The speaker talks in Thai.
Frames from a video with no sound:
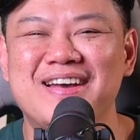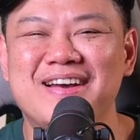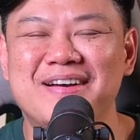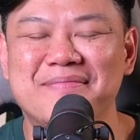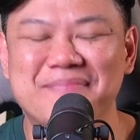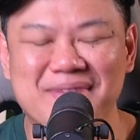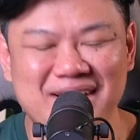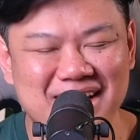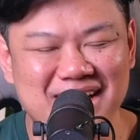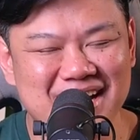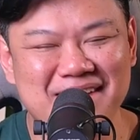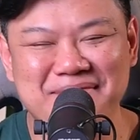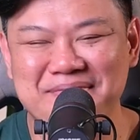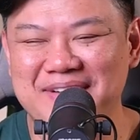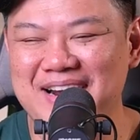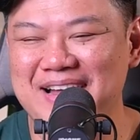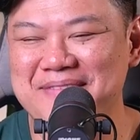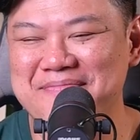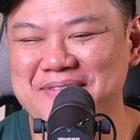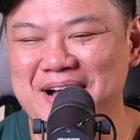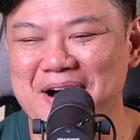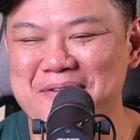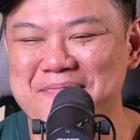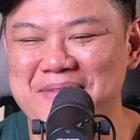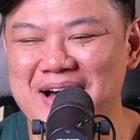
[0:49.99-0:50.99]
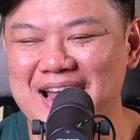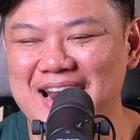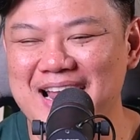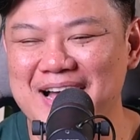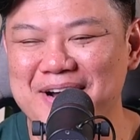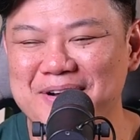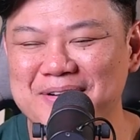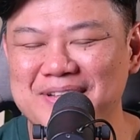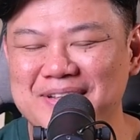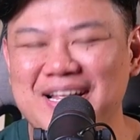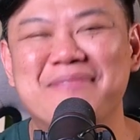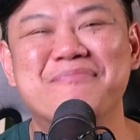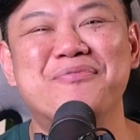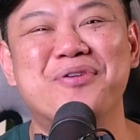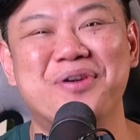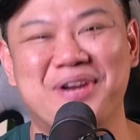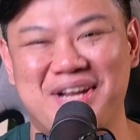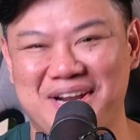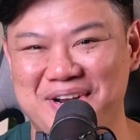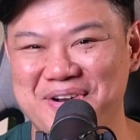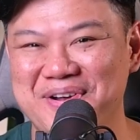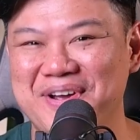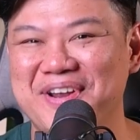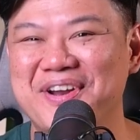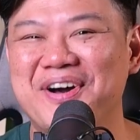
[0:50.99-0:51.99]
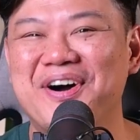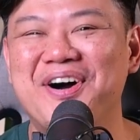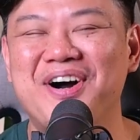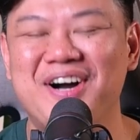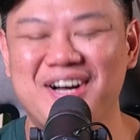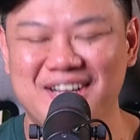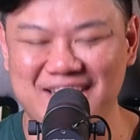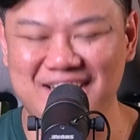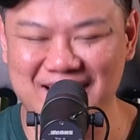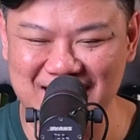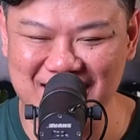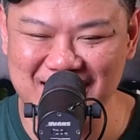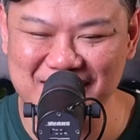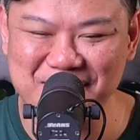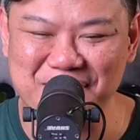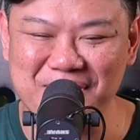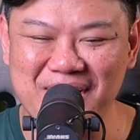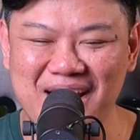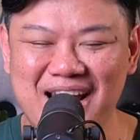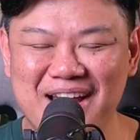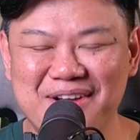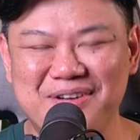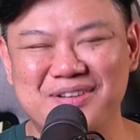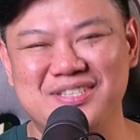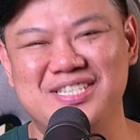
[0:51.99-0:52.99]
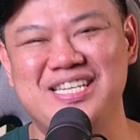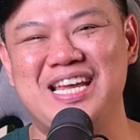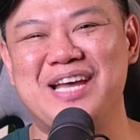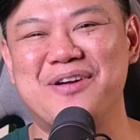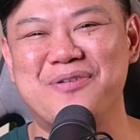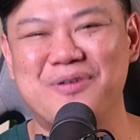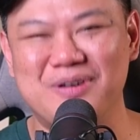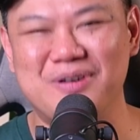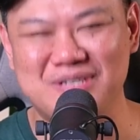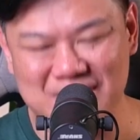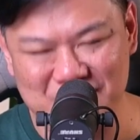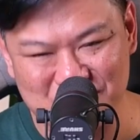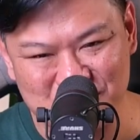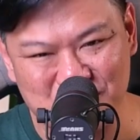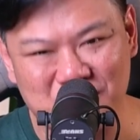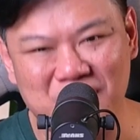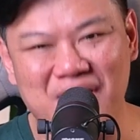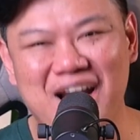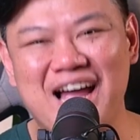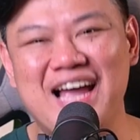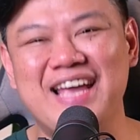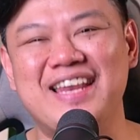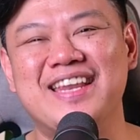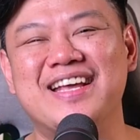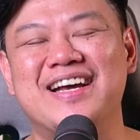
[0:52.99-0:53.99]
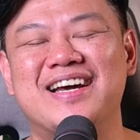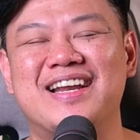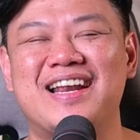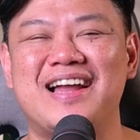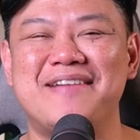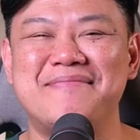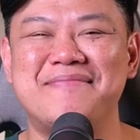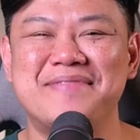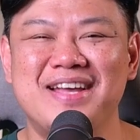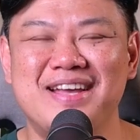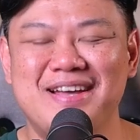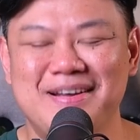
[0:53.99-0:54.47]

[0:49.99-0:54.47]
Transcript: เหมือนเดิมครับเข้ามาแล้วทำกดกันหน่อยเนาะนะฮะกดไลค์กดแชร์กด Subscribe นะครับ